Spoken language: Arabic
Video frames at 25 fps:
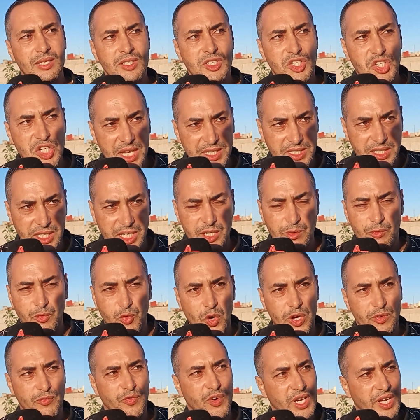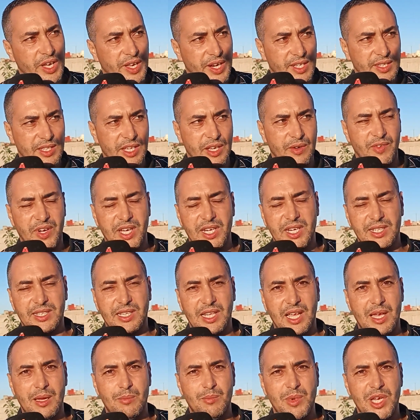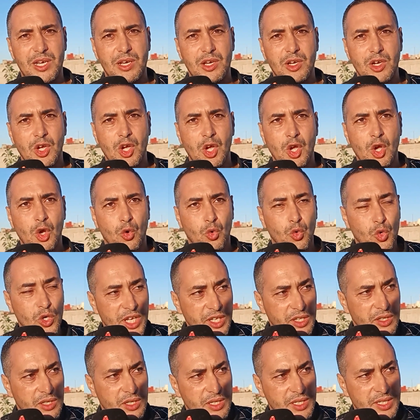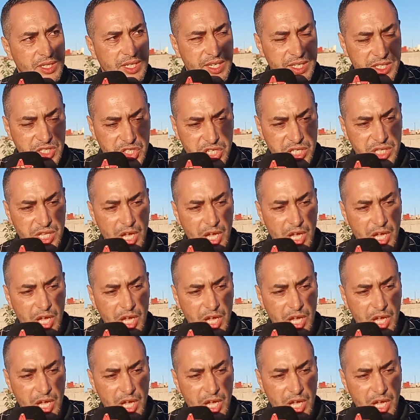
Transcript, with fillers: الشخص ان فوا يفكر يدير بحال هذا العمل ولا كاين شي